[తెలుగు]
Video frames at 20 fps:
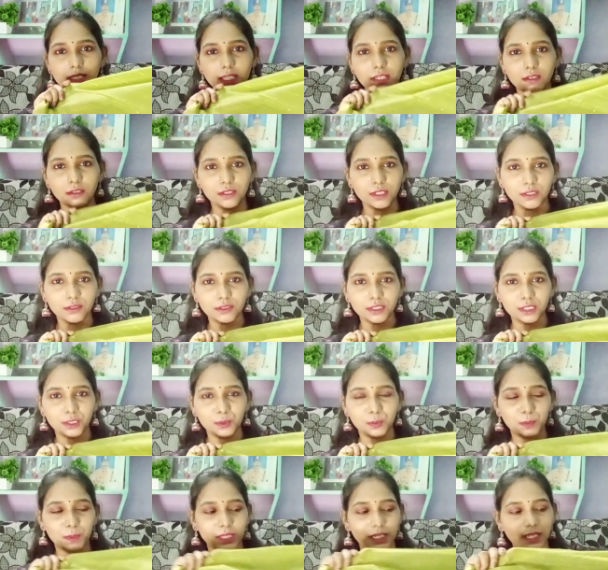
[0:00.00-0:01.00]
ఆ స్టైల్లోనే ఉంది
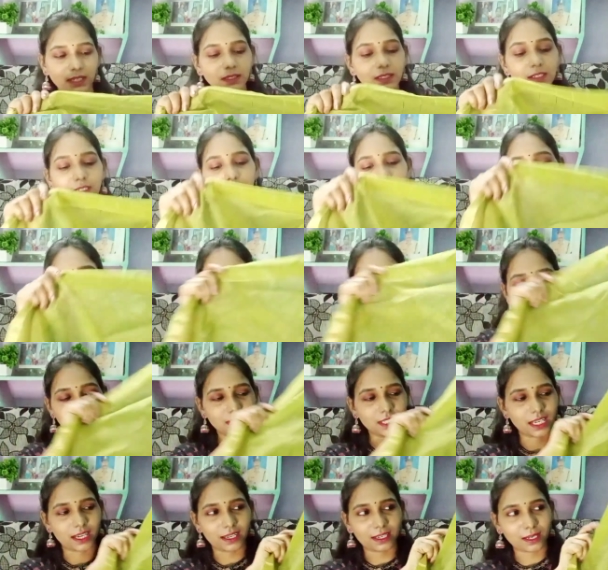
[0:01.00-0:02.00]
దుప్పట్ట సో
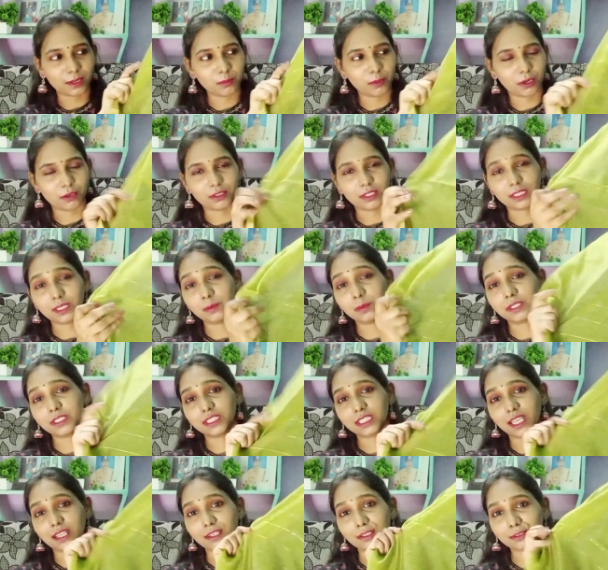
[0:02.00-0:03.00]
చాలా బాగుంటుంది
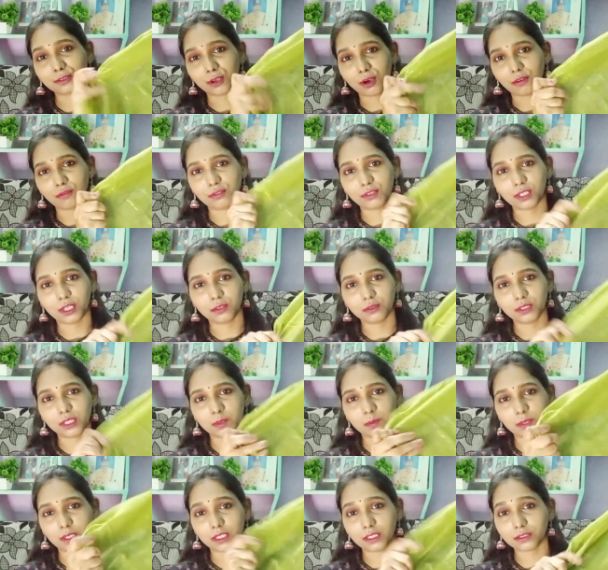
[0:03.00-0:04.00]
బట్ చాలా సాఫ్ట్గా
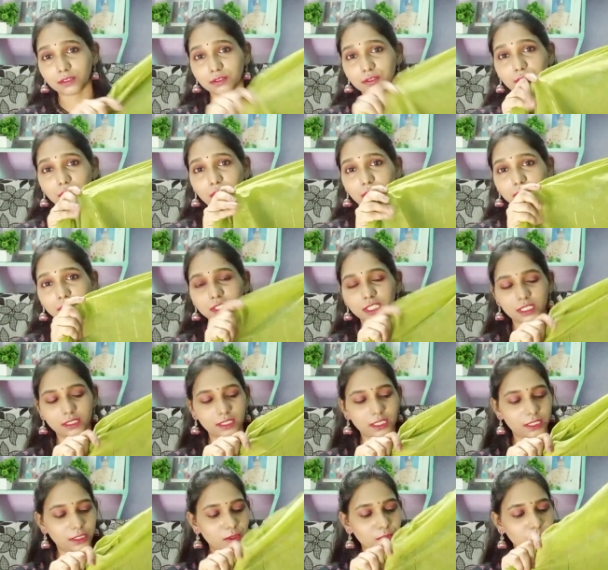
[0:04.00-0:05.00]
ఉందనమాట సో సాఫ్ట్
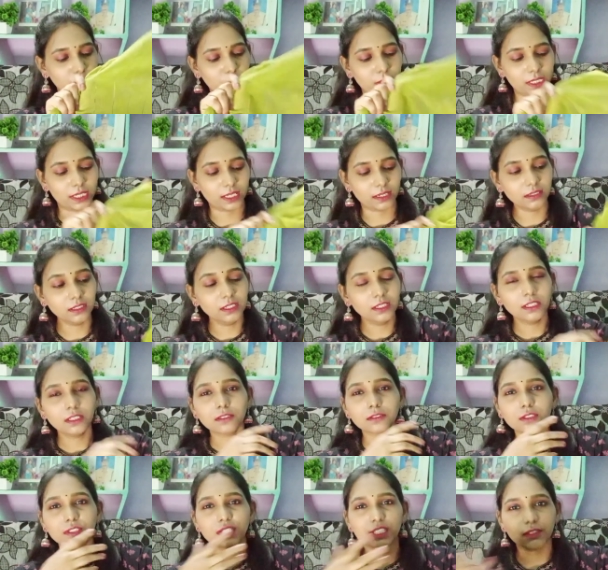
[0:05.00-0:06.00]
చందేరి దుప్పట్ట
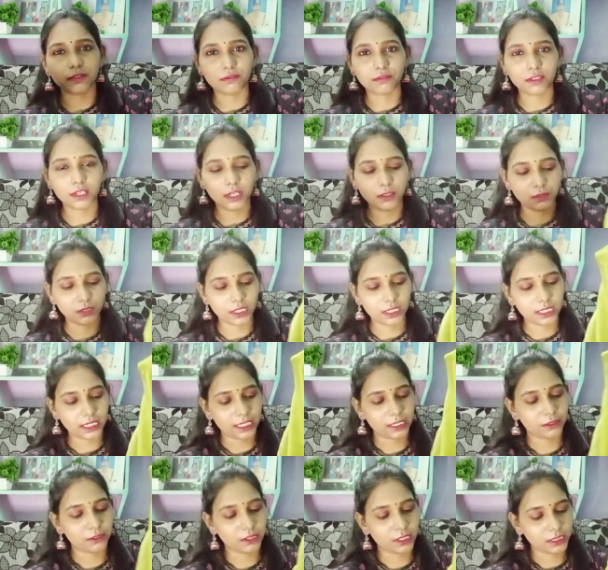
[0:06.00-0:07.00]
సో స్టిఫ్గా
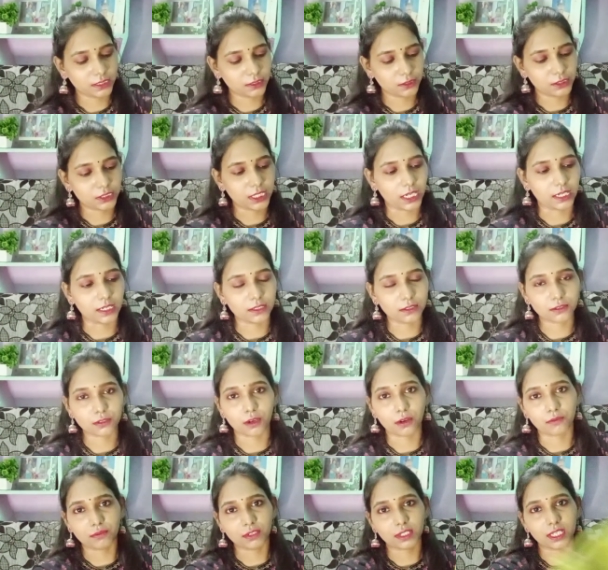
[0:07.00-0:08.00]
ఉన్నట్టు లేకుండా సో చాలా
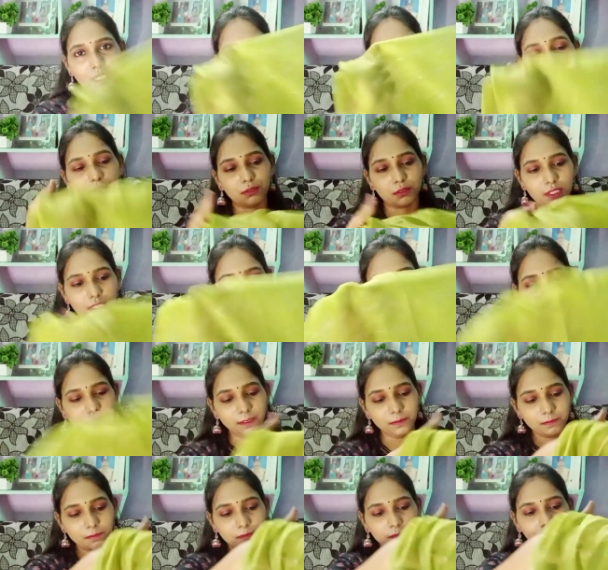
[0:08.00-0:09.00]
సాఫ్ట్గా అయితే
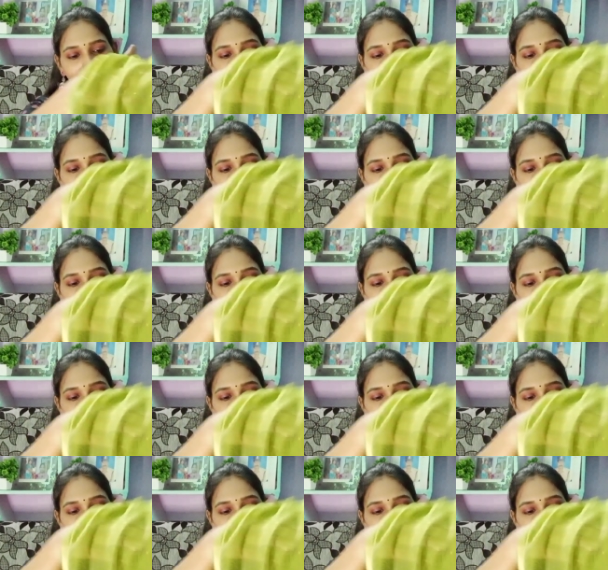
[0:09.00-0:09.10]
ఉండింది